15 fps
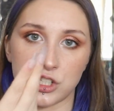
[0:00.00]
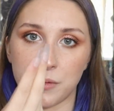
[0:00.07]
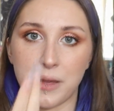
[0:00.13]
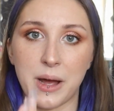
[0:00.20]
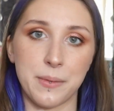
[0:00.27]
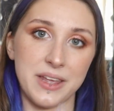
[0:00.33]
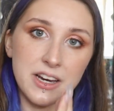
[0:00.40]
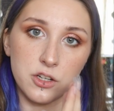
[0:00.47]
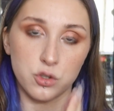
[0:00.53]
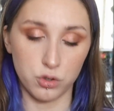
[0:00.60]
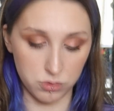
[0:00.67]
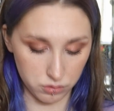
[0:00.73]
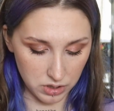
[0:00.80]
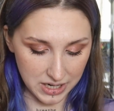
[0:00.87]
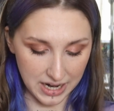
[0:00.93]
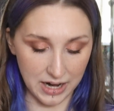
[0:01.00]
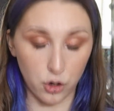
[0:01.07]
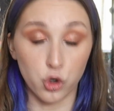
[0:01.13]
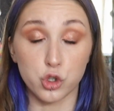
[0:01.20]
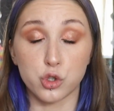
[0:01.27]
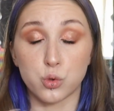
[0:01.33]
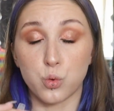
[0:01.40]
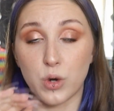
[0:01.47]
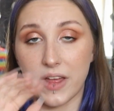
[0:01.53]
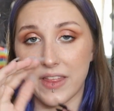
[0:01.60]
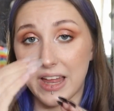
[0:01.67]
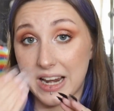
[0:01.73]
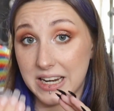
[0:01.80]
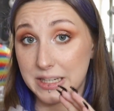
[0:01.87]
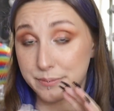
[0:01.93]
se me ha abierto la costura
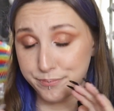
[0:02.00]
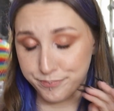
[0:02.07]
del...